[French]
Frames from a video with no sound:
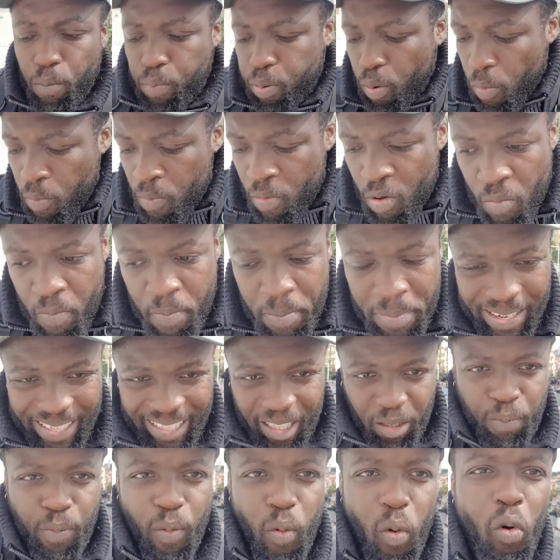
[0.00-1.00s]
pour me
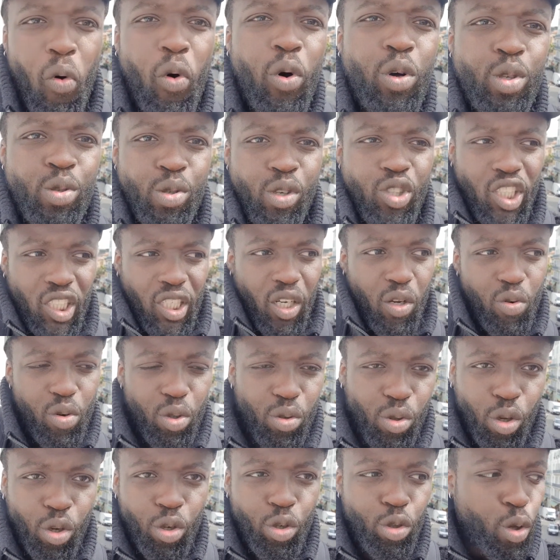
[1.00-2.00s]
mettre, pour ressentir
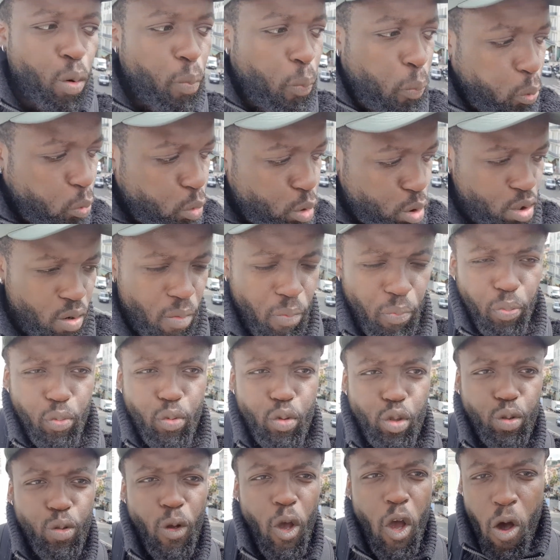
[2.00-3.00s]
le truc de plus en
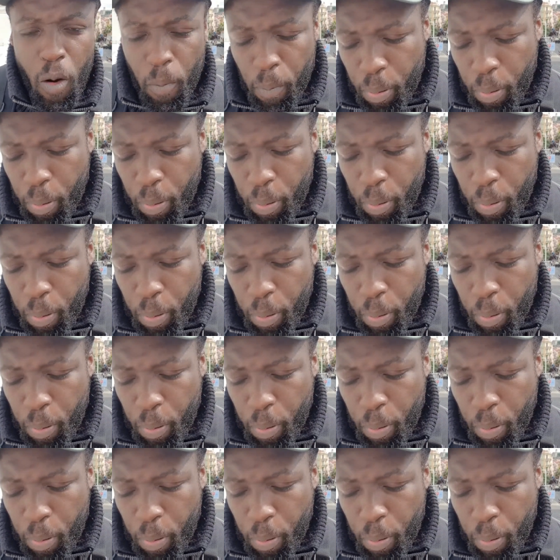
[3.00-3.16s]
plus,